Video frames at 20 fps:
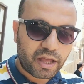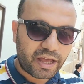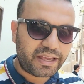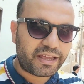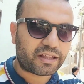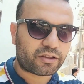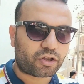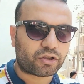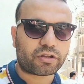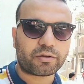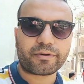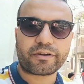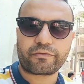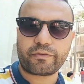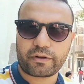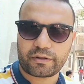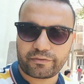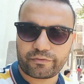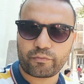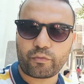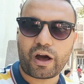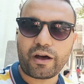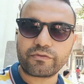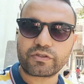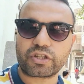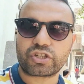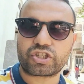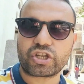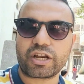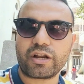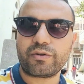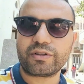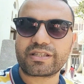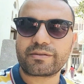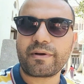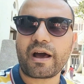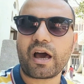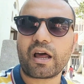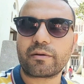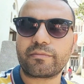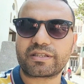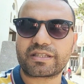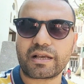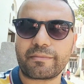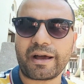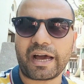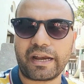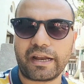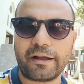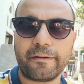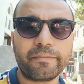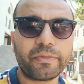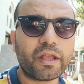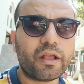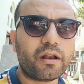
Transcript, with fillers: هي تعتبر في محافظه الشرقيه دلوقتي اسمها عرب السمعنه